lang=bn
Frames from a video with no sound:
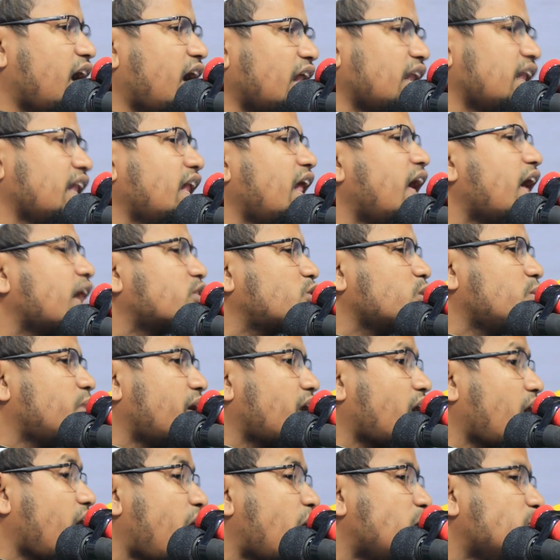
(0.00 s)
আল্লাহ
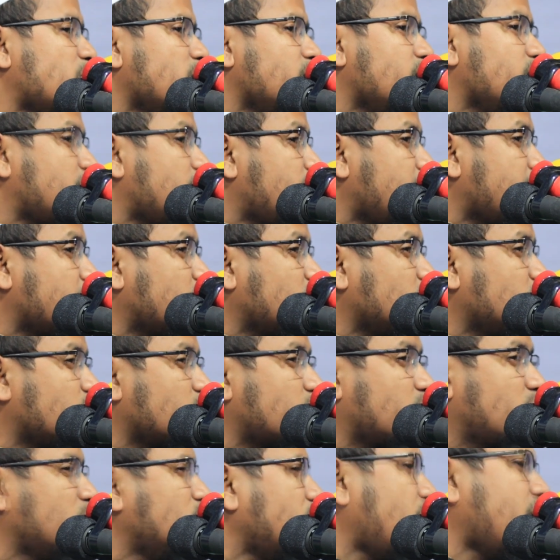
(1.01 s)
তোমার আমল নামায় কোনো
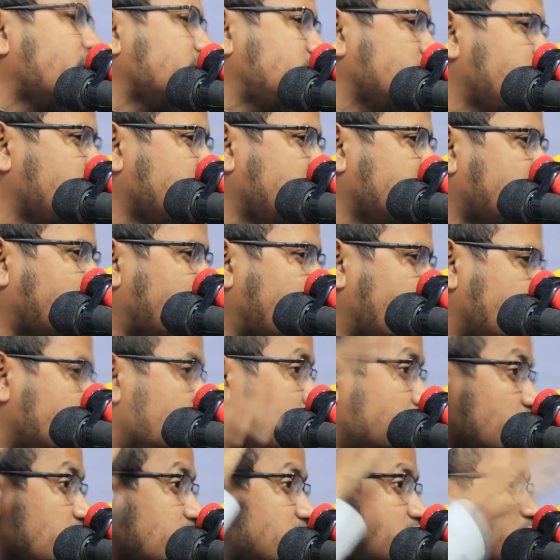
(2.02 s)
গুণা দিবেন না
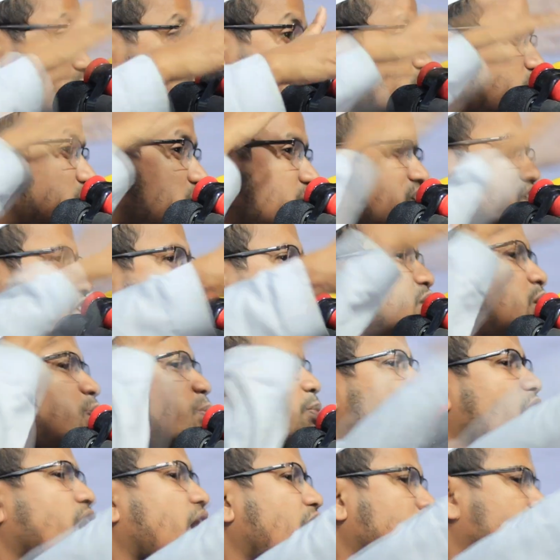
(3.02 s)
কিন্তু দৃষ্টি
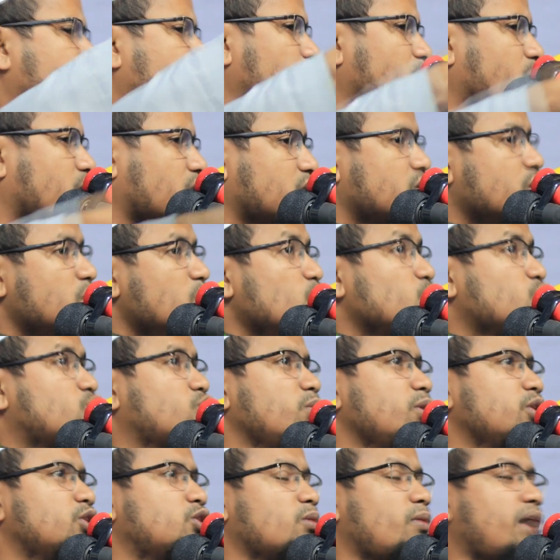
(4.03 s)
পড়ার পর
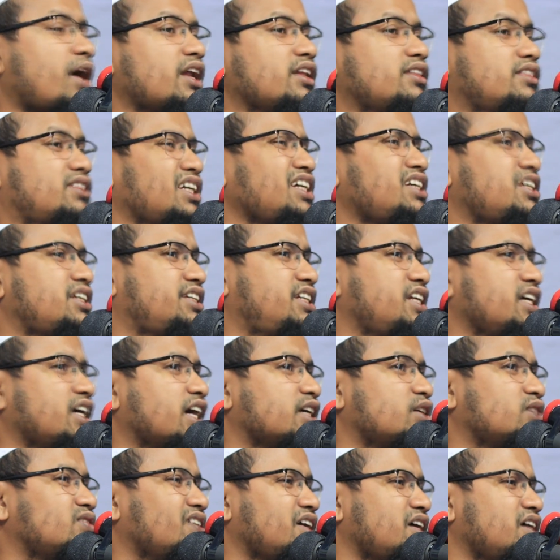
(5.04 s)
তুমি তোমার
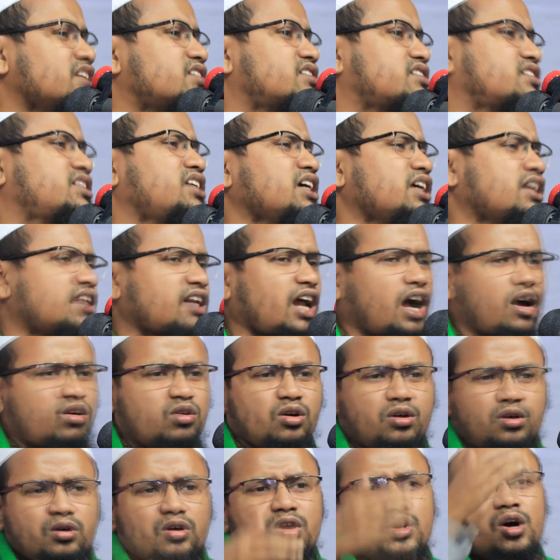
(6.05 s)
দৃষ্টিকে যদি স্থির
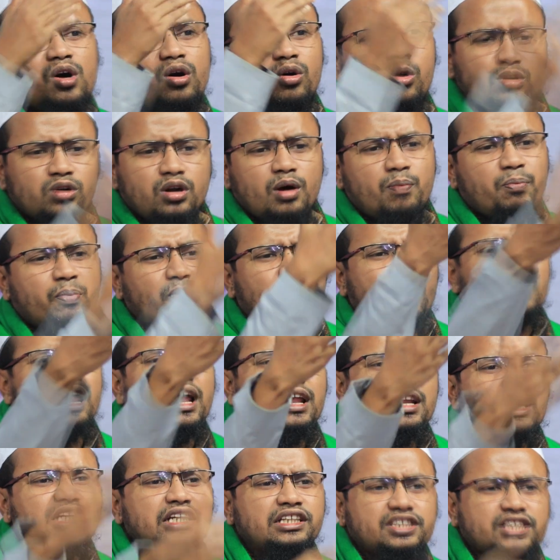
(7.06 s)
রাখো কোন
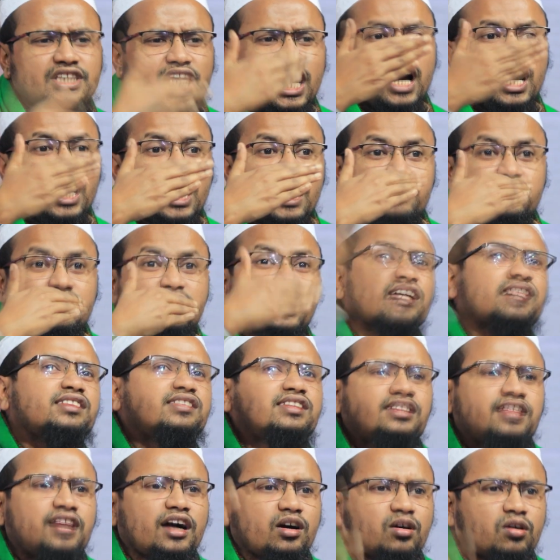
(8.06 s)
প্রণালীর চেহারা
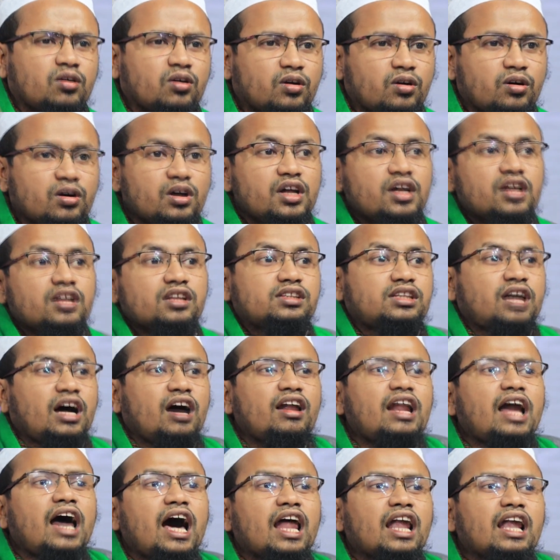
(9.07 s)
দেখতে থাকো
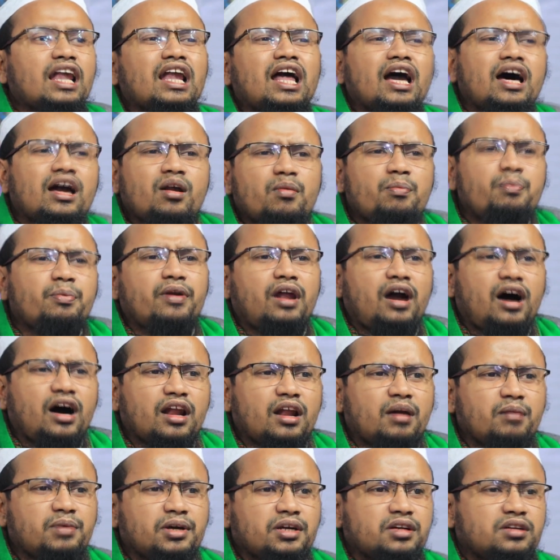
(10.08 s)
তাহলে আল্লাহ রব
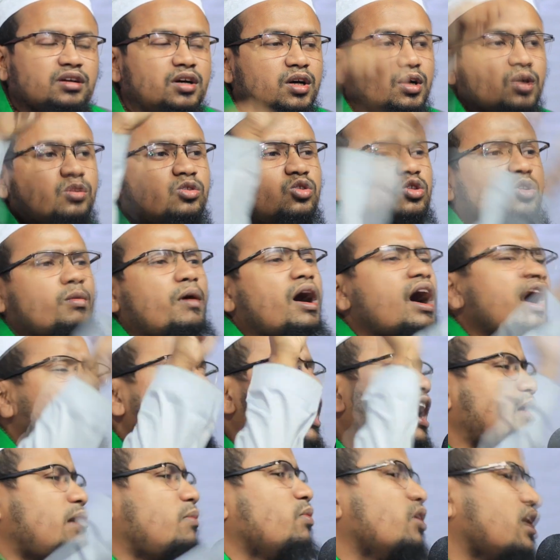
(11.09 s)
আলমিন তোমার
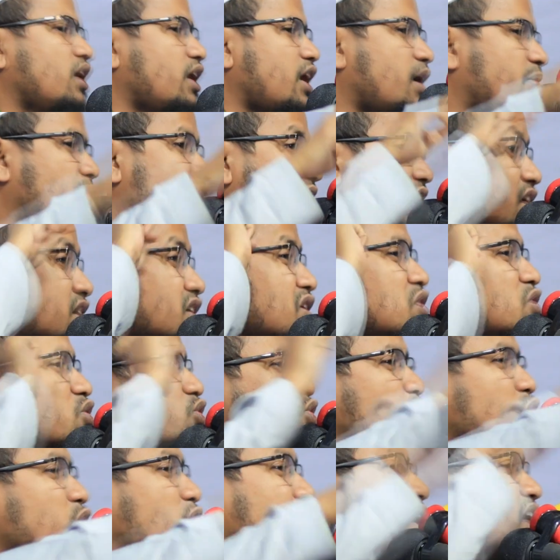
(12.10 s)
আমল নামায়
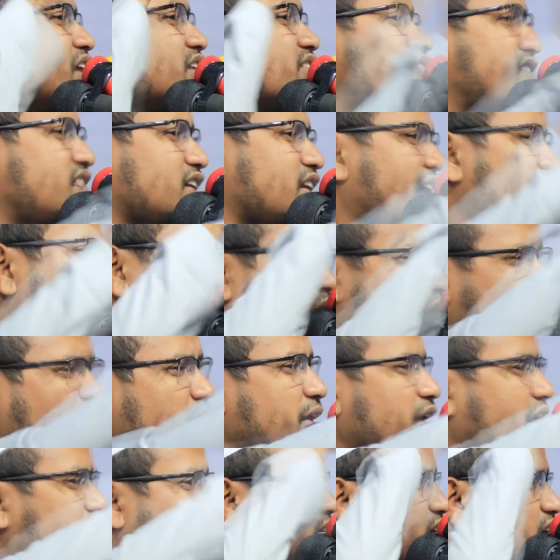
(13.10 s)
চুকের জিনার
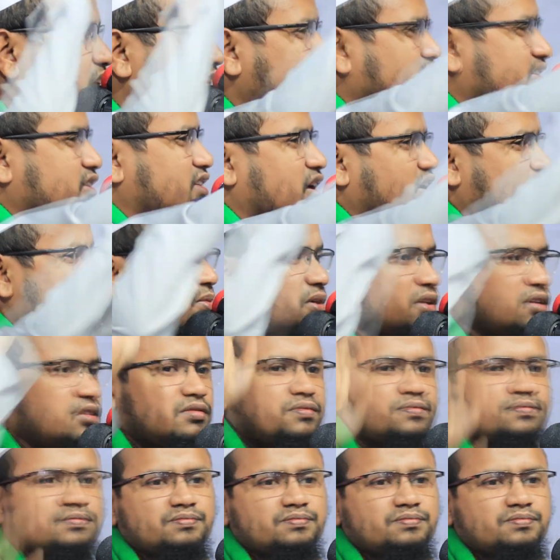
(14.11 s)
কবিরা গুণা দিতে থাকবেন